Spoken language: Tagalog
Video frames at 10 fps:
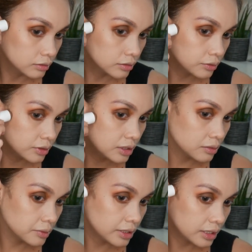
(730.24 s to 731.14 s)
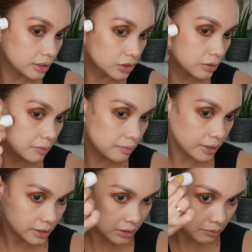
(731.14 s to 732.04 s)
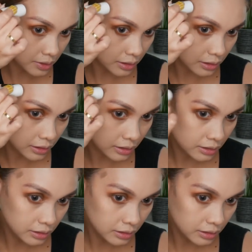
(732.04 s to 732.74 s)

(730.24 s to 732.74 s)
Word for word: So, hindi naman yata siya mabilis ma